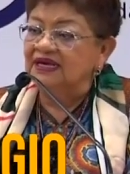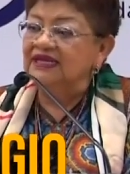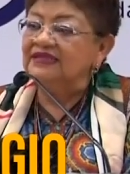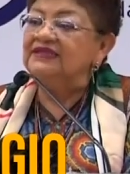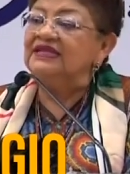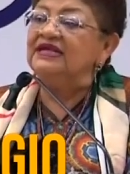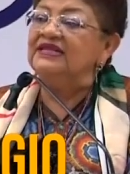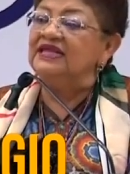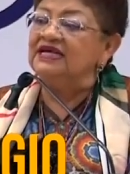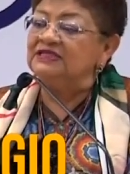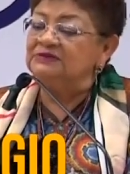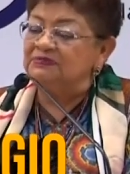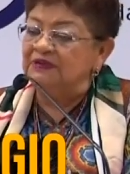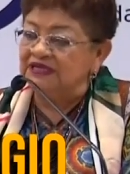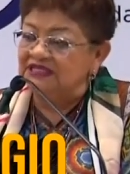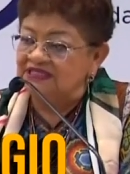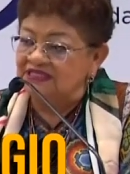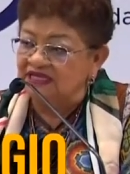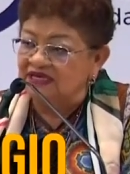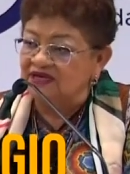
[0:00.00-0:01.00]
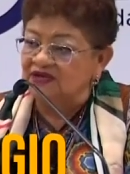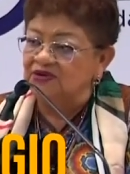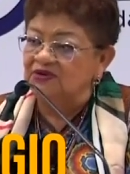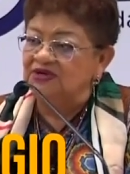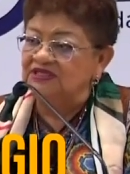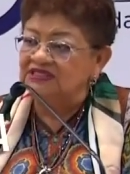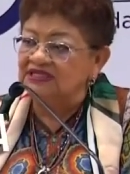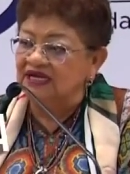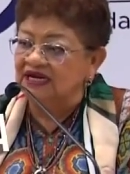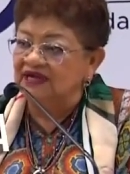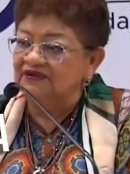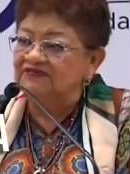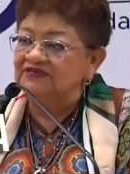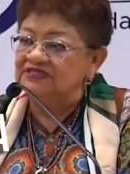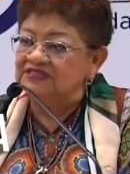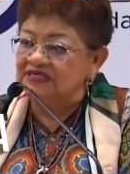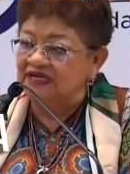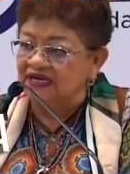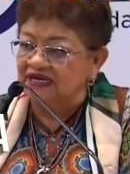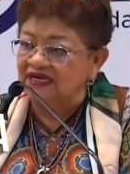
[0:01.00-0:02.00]
de desprestigio hacia la
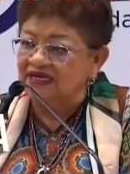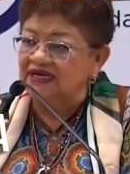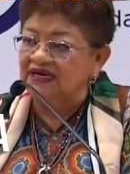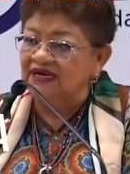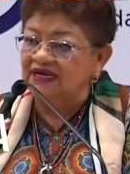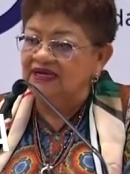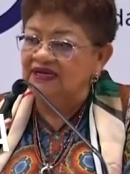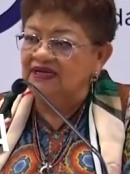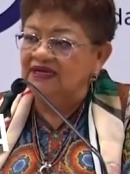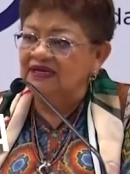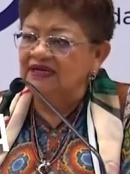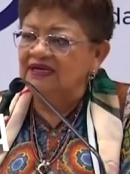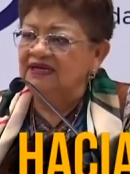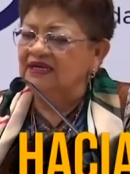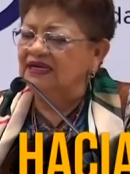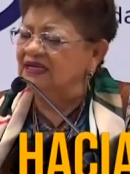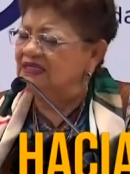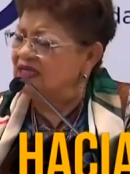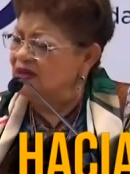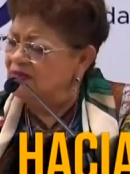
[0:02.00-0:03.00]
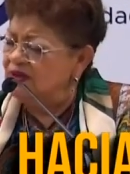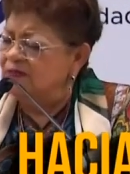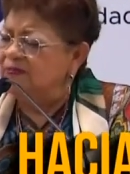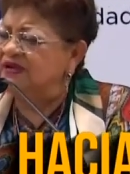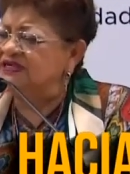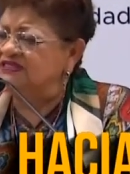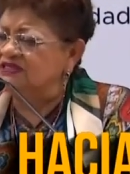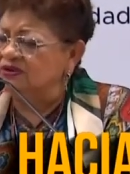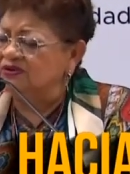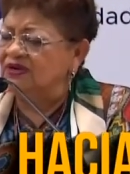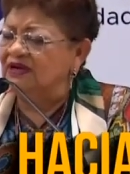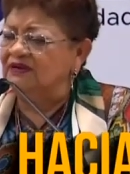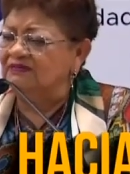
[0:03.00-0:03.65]
Fiscalía y hacia mi persona.